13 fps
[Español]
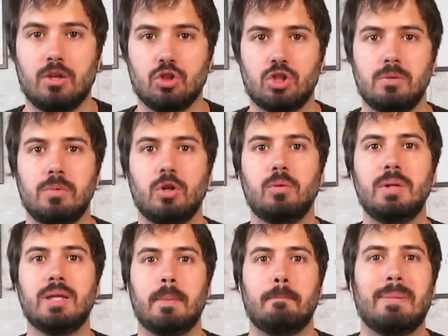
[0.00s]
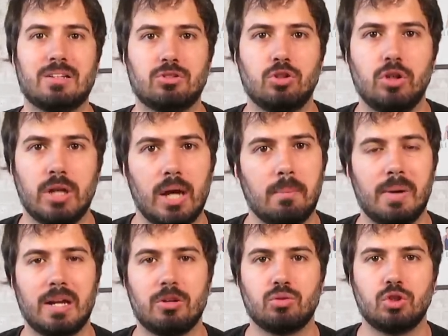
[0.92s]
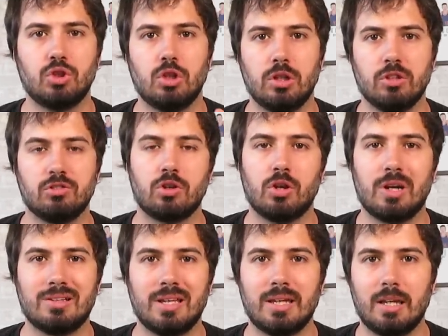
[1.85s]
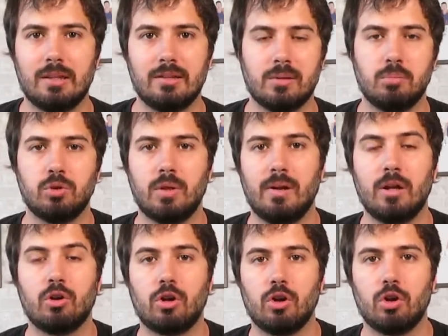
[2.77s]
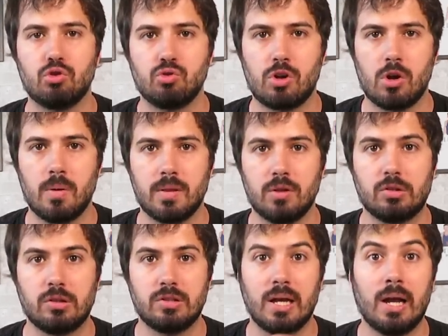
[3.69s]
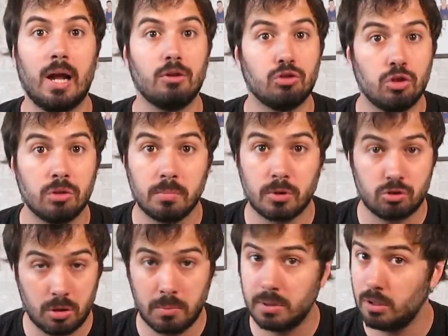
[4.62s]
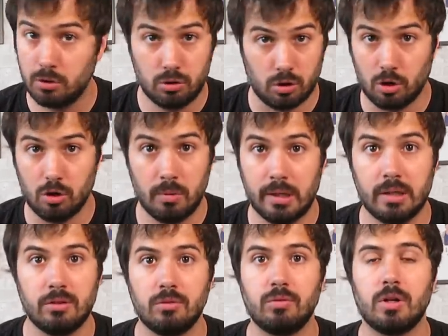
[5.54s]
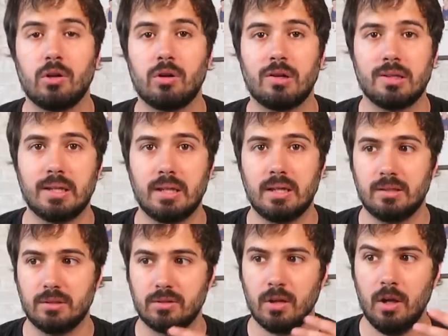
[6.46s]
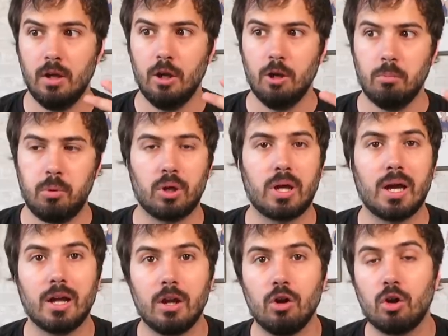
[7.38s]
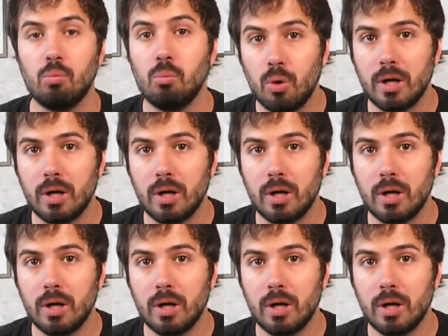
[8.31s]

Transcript: que no se me olvide. Basconia, varias cuestiones. Rocas Giedraitis, apuntaba el correo que su renovación se estanca. Yo personalmente no renovaría si fuera Rocas Giedraitis, porque creo que un